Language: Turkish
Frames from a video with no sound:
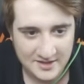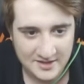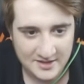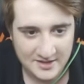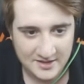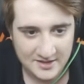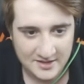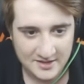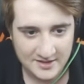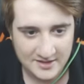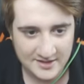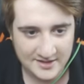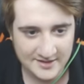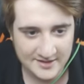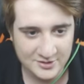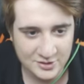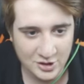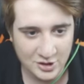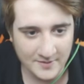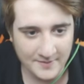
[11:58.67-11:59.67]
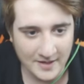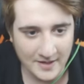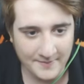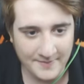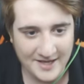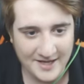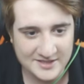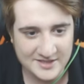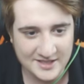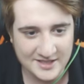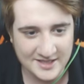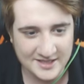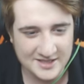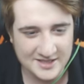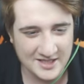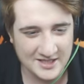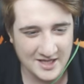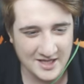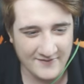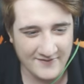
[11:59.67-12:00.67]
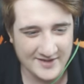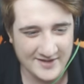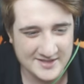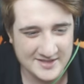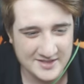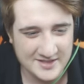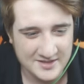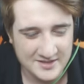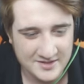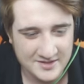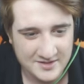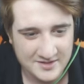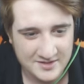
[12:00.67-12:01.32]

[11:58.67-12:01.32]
bu videoda neler yaşandı. Bilmiyorum abi her şeyi geç avans.